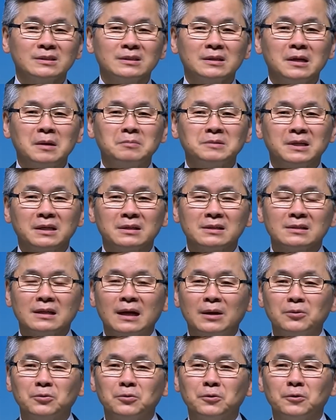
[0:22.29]
교회 승합차를
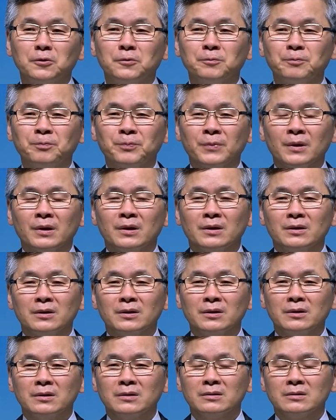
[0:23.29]
타고
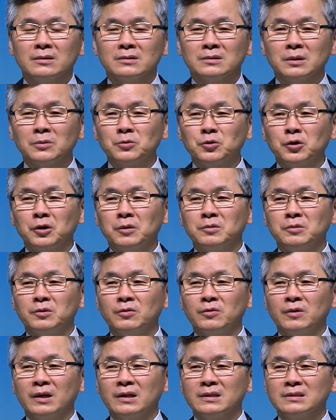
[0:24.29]
어,
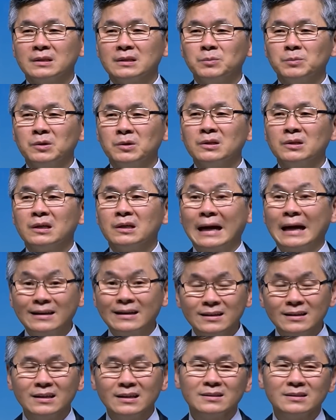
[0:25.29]
성도님들과 이제 뭐 어디
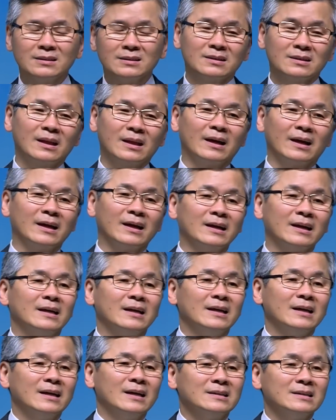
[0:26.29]
갈 일이 있을 때
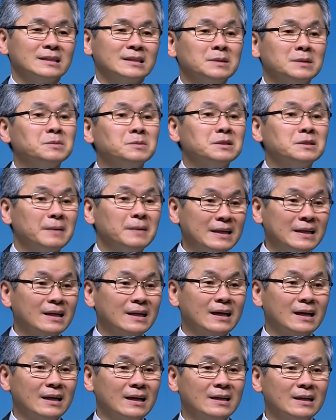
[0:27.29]
이제
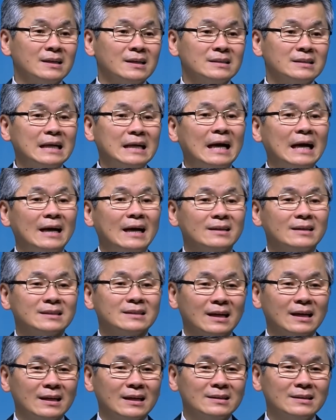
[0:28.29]
심심하니까 차
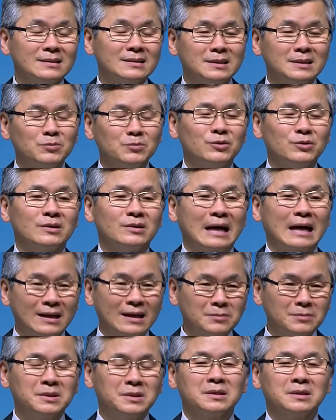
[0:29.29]
안에서 에게 이런 질문을
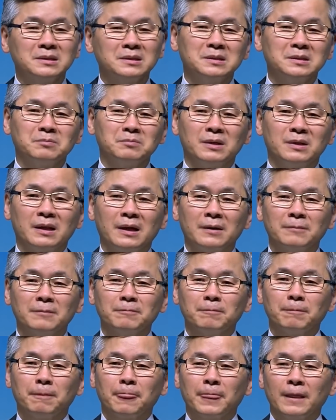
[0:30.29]
가끔씩 던집니다.
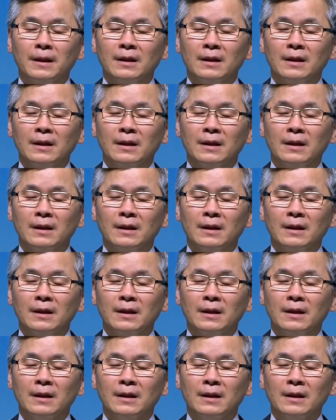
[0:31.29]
